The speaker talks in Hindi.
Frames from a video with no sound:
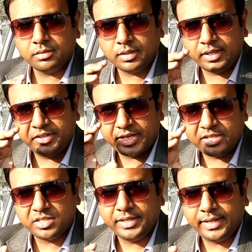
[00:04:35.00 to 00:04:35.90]
कई
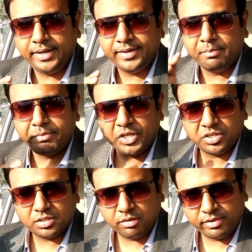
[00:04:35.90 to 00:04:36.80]
डेंसिटी
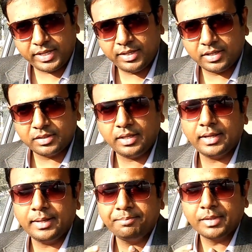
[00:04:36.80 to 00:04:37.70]
टेम्परेचर से वेरी करती
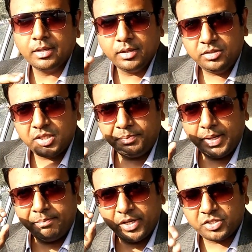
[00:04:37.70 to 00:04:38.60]
है जब
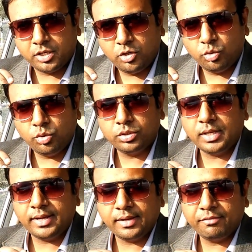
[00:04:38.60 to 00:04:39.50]
टेम्परेचर लो
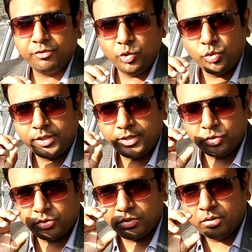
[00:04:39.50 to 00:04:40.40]
होता है फ्यूल की
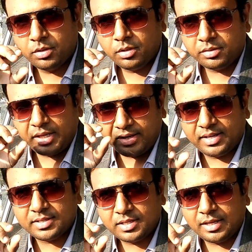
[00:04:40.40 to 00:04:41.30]
जो
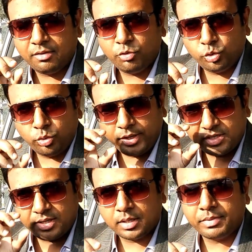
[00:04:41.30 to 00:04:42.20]
थिकनेस है वो थोड़ी
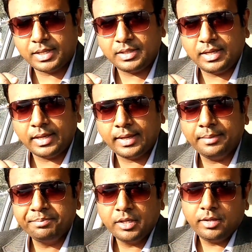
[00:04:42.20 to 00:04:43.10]
सी कम रहती है
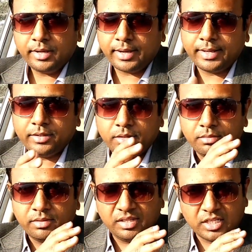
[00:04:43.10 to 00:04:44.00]
एंड
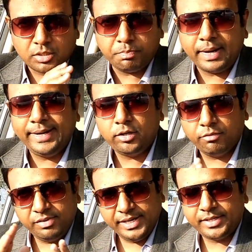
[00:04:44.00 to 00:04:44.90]
डिस्पाइट
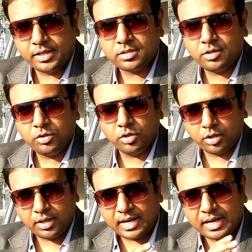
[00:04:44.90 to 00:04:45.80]
ऑफ लीटर्स
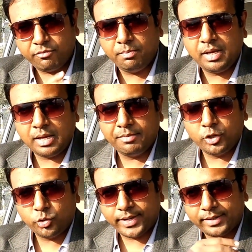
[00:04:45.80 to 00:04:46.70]
योर कार विल बी एबल
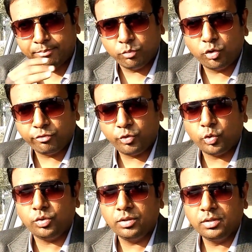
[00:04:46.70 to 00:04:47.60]
टू गेट मोर फ्यूल